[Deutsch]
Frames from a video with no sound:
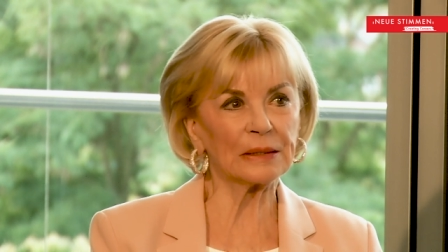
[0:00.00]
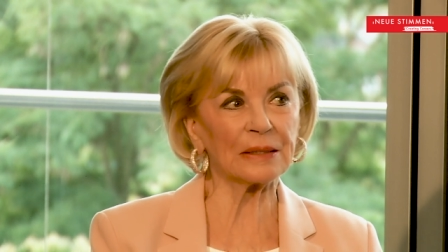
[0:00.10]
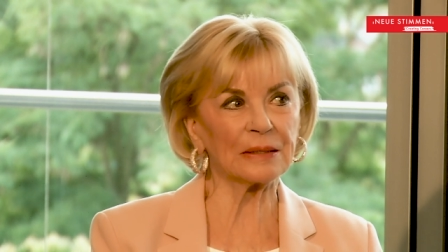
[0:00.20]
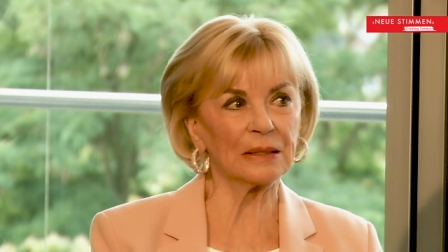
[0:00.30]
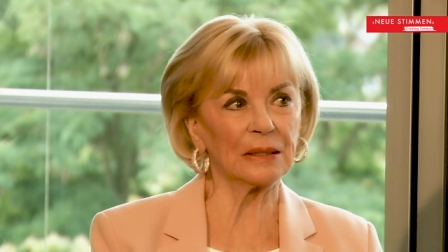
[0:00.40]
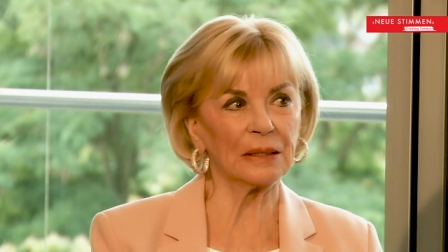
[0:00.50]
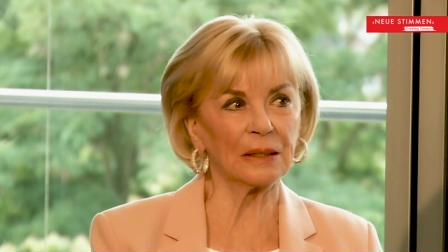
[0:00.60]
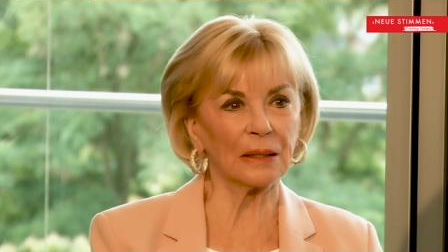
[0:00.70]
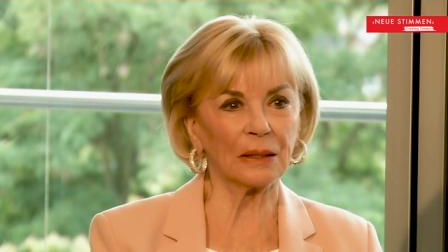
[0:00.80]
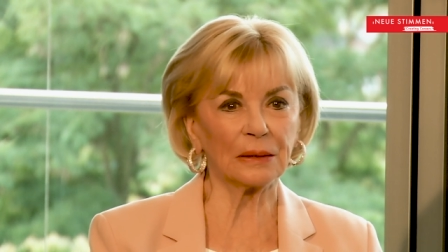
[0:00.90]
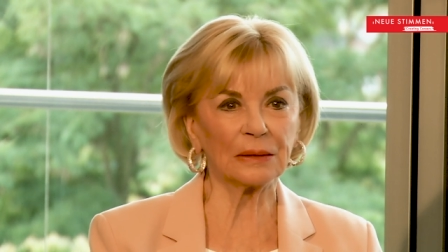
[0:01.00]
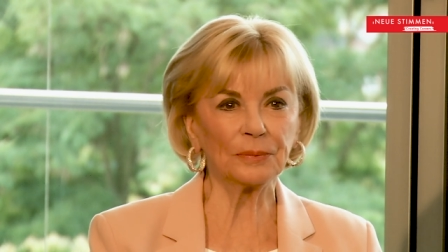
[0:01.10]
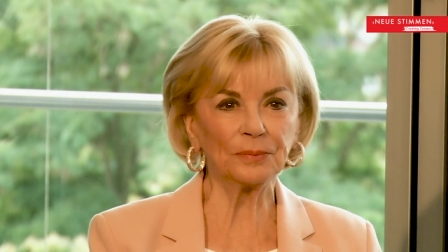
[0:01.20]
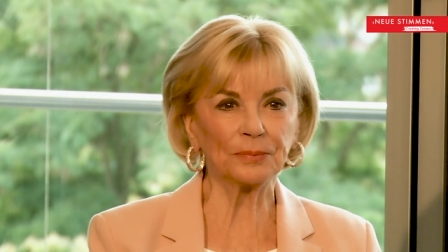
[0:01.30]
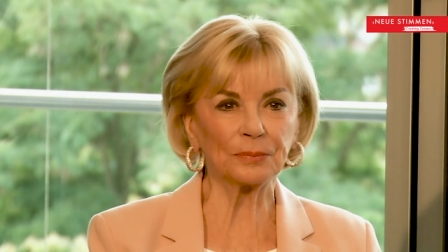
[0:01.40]
dass sie
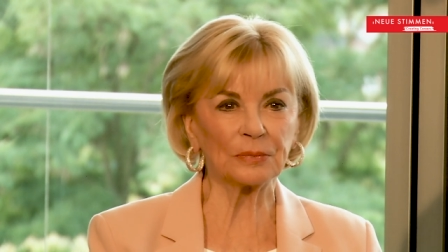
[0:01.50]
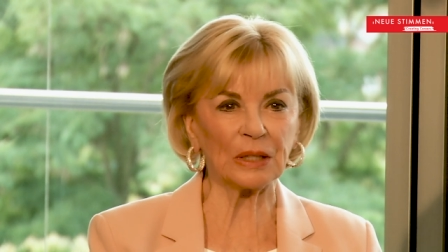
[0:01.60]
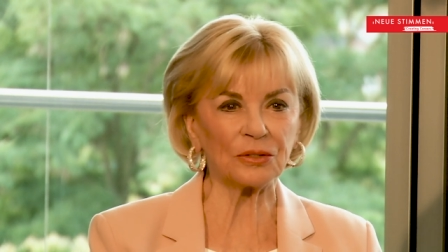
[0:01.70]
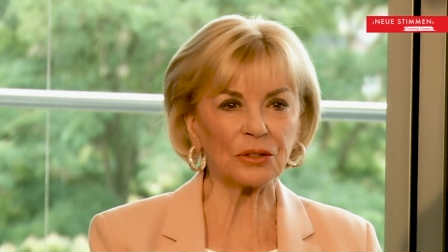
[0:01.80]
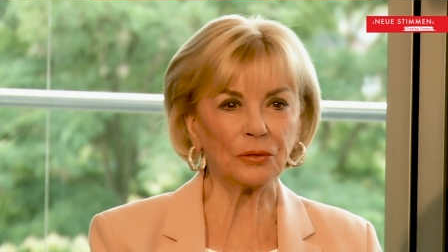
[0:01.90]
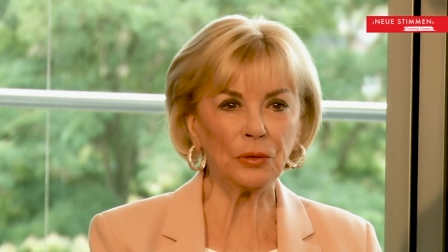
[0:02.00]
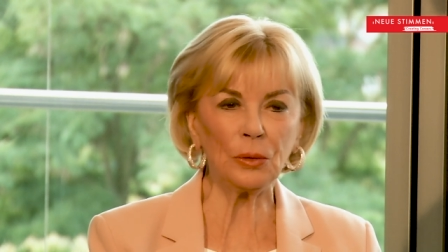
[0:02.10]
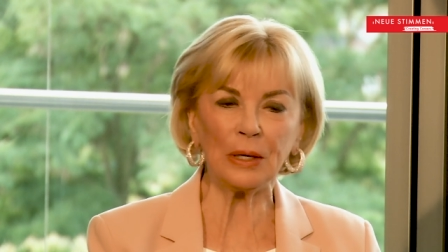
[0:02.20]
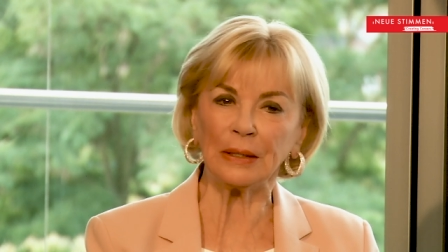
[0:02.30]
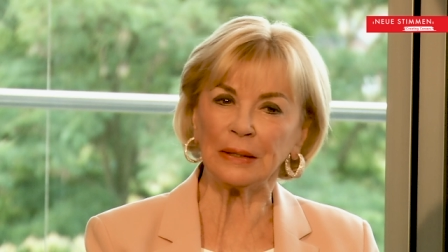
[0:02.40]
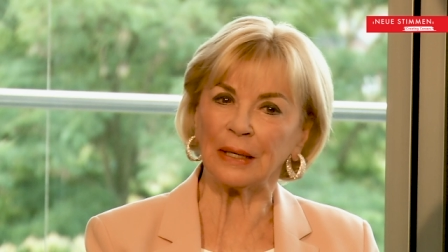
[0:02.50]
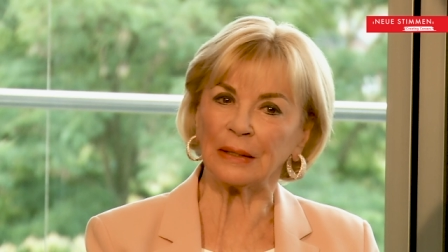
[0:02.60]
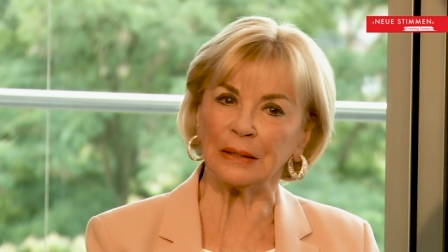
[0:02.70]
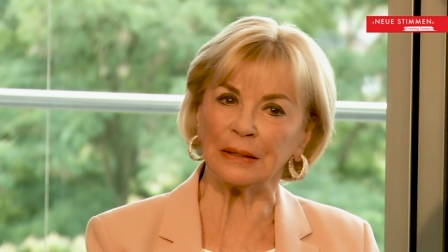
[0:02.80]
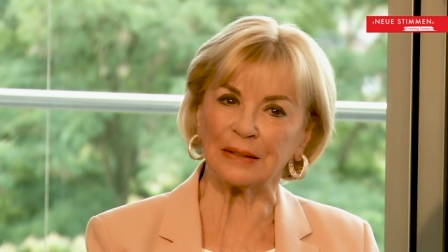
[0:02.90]
äh, das Gefühl haben,
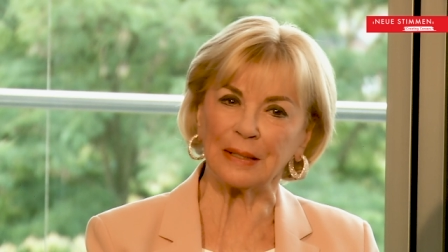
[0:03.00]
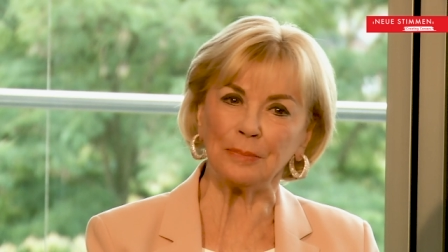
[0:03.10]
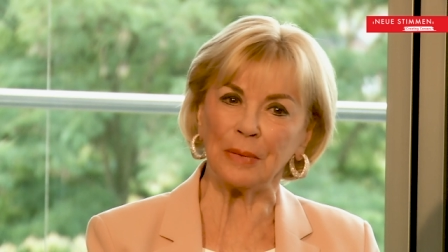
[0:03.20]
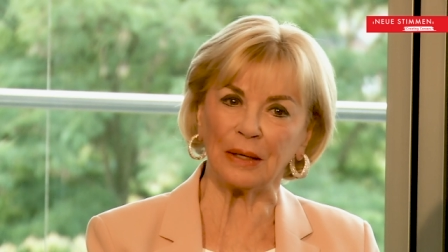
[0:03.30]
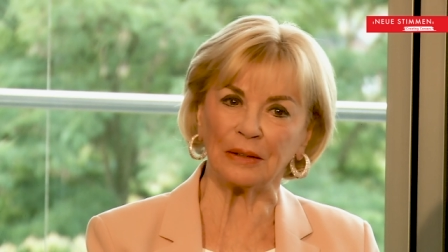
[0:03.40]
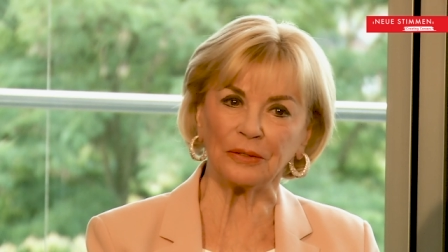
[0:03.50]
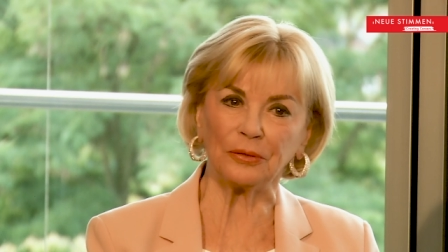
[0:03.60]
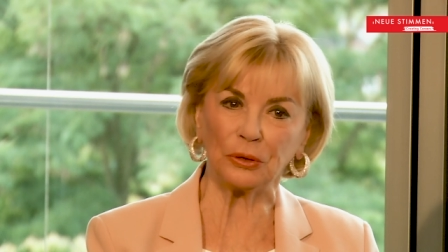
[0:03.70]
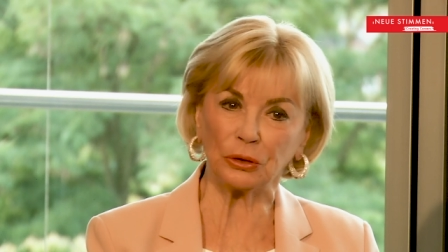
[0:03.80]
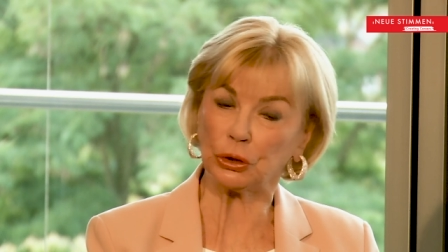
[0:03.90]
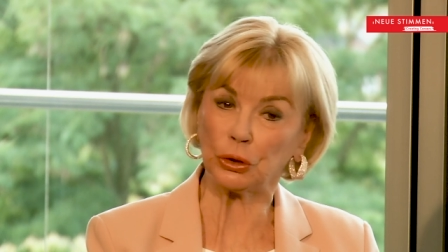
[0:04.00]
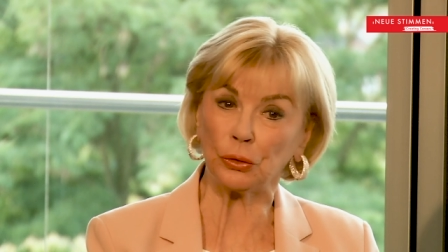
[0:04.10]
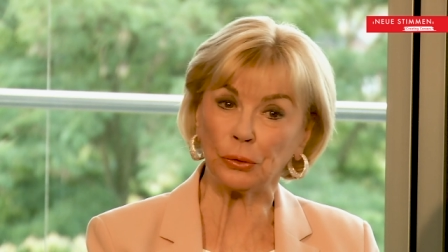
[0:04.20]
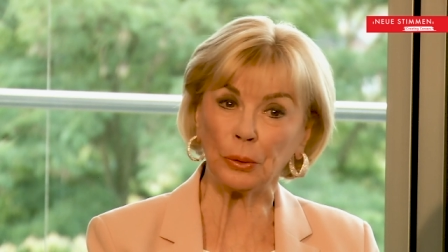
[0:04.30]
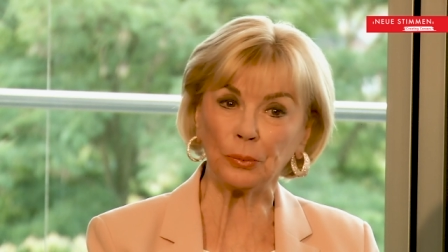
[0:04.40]
ein sinn äh, erfülltes
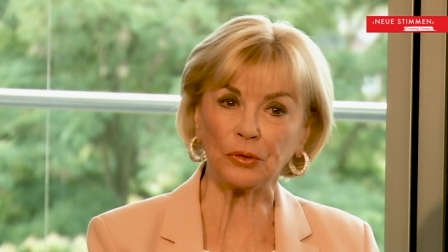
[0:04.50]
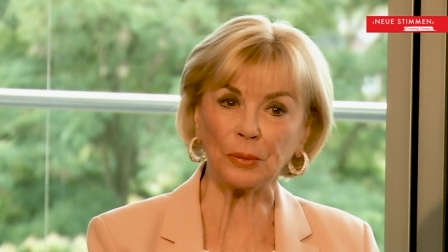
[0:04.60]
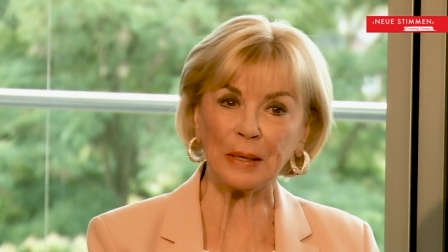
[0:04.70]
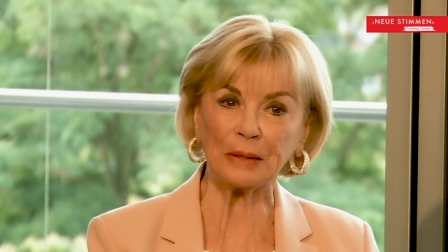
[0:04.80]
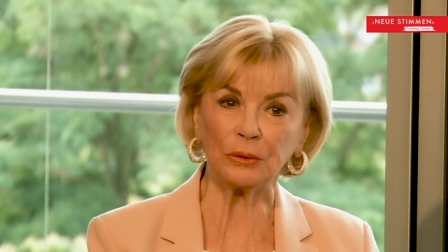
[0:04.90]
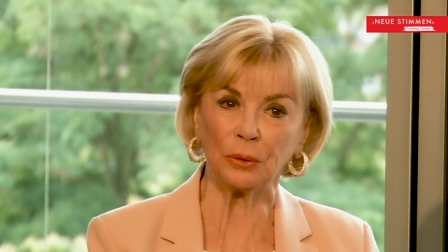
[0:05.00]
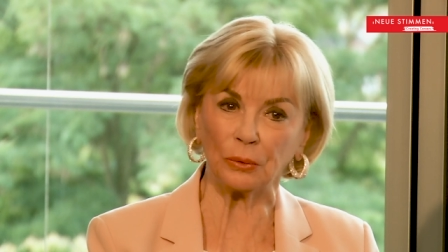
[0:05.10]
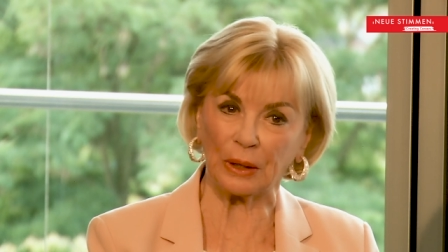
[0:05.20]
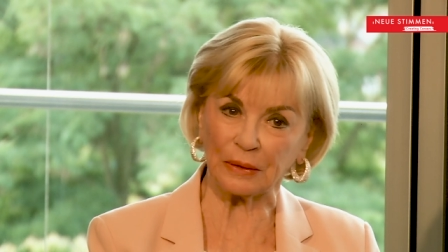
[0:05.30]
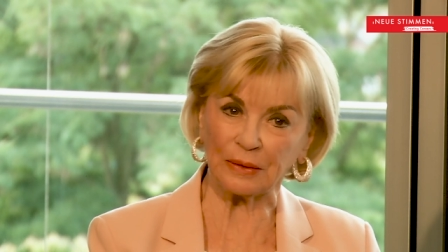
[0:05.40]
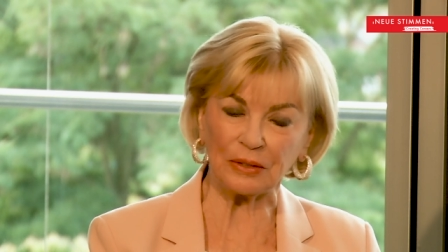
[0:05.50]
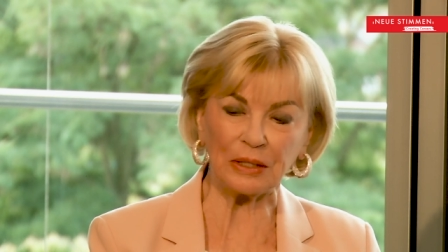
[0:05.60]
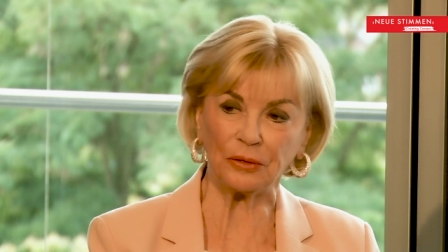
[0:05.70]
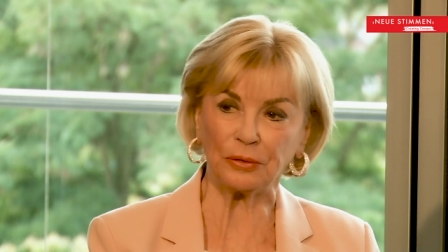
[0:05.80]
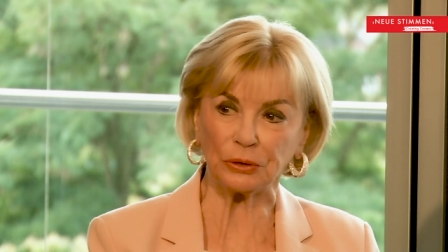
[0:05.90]
Studium zu machen, eine
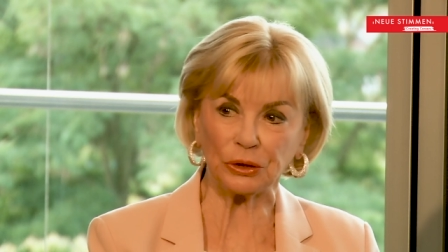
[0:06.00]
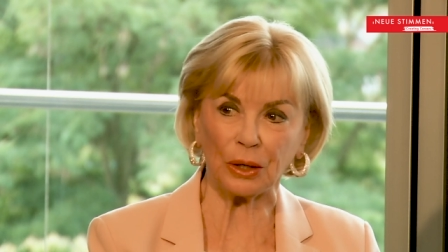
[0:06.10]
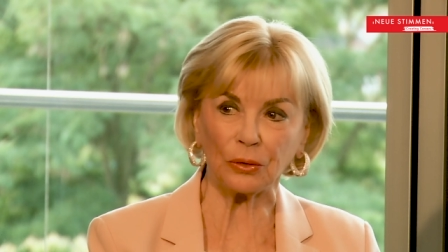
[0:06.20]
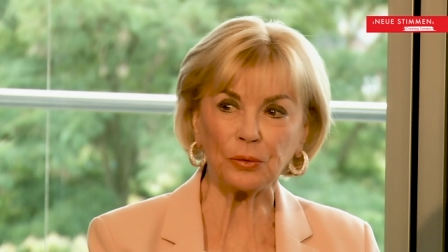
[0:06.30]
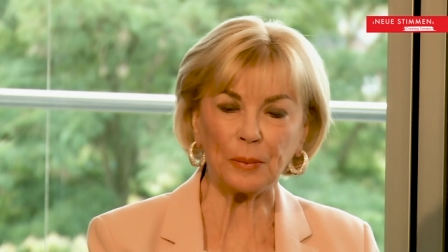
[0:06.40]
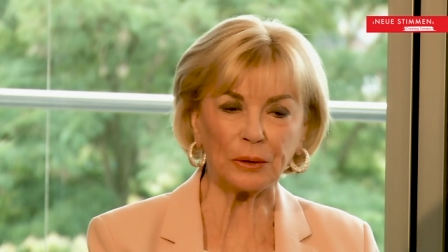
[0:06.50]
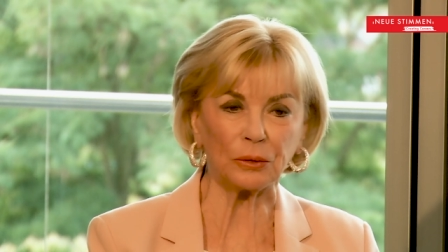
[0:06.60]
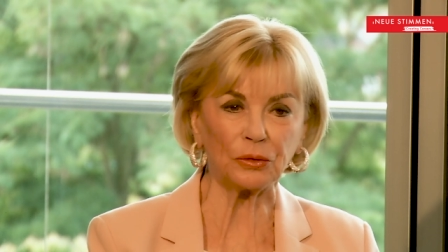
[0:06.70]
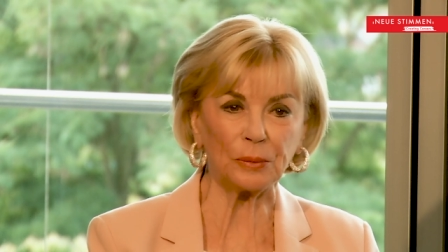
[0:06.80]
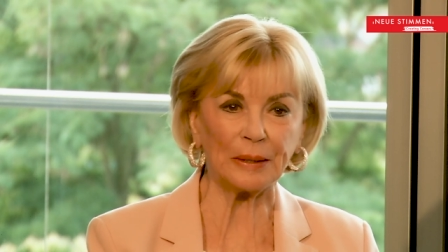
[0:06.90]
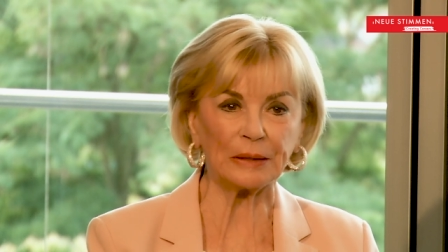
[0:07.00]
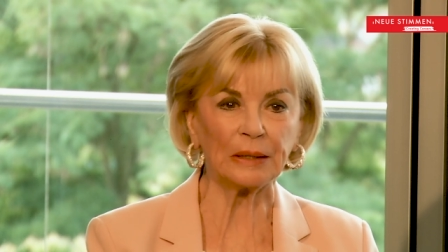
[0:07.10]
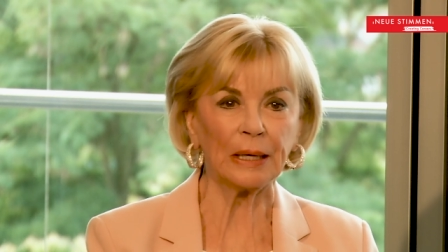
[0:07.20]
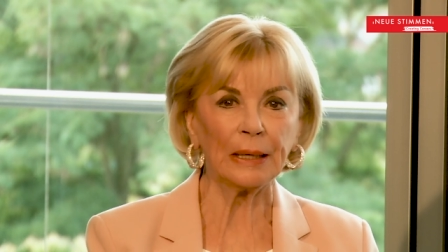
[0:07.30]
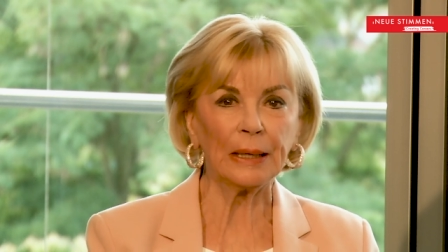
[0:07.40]
sinn erfüllte Ausbildung zu machen